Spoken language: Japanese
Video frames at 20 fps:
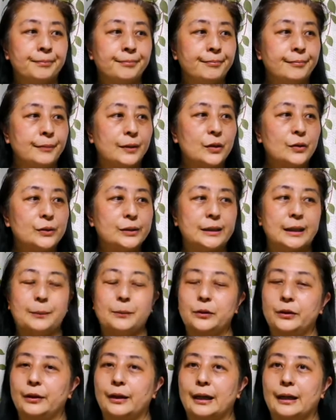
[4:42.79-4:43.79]
うん、どうした
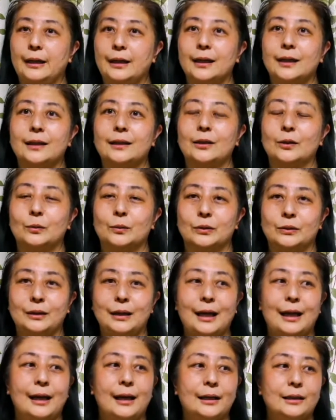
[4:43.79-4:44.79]
ものかなと思っ
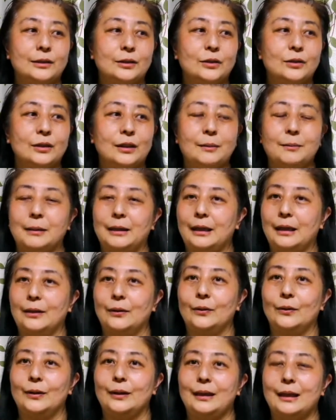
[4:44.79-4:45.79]
てちょっと今
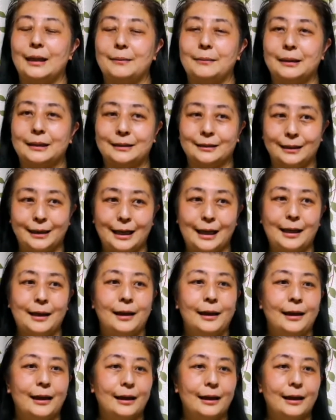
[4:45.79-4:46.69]
ね置いてますね、